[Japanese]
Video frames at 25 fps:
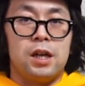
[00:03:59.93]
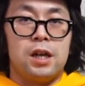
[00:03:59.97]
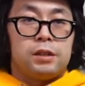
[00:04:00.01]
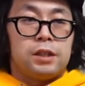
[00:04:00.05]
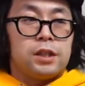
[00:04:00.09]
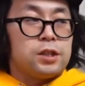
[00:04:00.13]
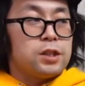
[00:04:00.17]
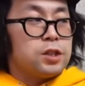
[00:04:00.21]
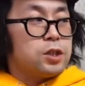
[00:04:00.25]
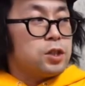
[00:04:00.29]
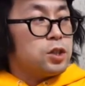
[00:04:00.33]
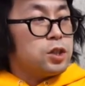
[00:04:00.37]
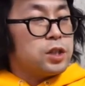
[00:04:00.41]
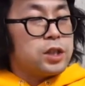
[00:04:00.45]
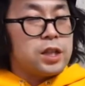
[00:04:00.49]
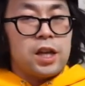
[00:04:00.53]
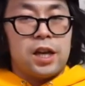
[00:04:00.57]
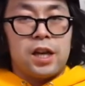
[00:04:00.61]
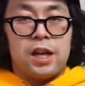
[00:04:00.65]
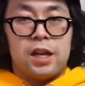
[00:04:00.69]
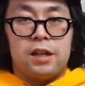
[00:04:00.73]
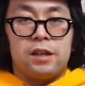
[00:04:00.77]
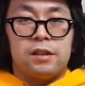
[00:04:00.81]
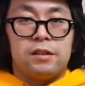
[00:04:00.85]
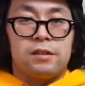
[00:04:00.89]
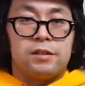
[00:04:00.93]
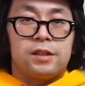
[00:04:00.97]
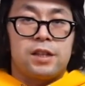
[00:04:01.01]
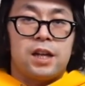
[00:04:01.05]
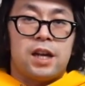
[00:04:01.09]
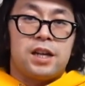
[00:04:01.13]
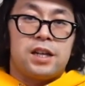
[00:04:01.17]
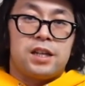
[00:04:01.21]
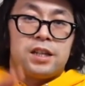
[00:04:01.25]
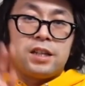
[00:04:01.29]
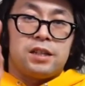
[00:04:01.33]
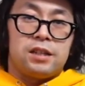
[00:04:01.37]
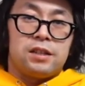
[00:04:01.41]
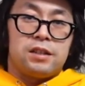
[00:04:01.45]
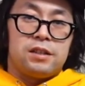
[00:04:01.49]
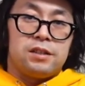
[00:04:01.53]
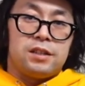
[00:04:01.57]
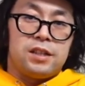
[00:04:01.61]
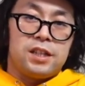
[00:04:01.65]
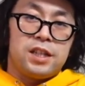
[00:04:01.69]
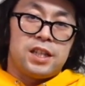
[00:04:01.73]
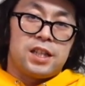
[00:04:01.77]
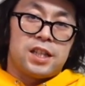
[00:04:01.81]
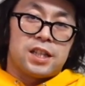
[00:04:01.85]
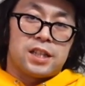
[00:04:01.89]
で、続いて、だい
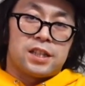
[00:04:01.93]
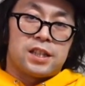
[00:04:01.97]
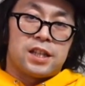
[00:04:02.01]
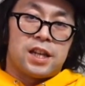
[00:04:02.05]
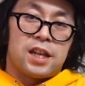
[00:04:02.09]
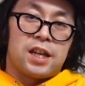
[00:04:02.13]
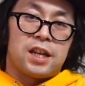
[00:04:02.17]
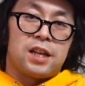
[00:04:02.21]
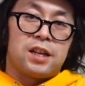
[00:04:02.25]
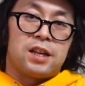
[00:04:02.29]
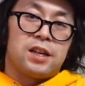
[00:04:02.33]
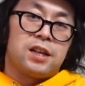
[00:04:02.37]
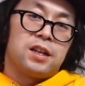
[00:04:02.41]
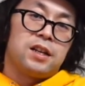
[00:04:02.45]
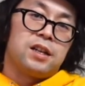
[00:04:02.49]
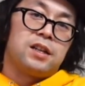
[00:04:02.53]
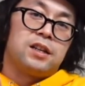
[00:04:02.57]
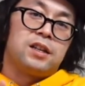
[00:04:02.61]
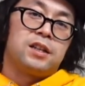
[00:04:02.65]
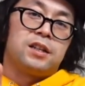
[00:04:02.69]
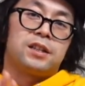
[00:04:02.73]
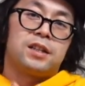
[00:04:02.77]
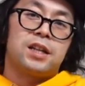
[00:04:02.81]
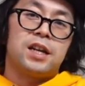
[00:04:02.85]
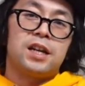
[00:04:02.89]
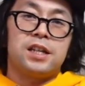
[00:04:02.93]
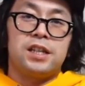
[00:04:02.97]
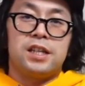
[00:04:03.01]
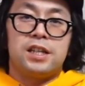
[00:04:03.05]
にいですね。だい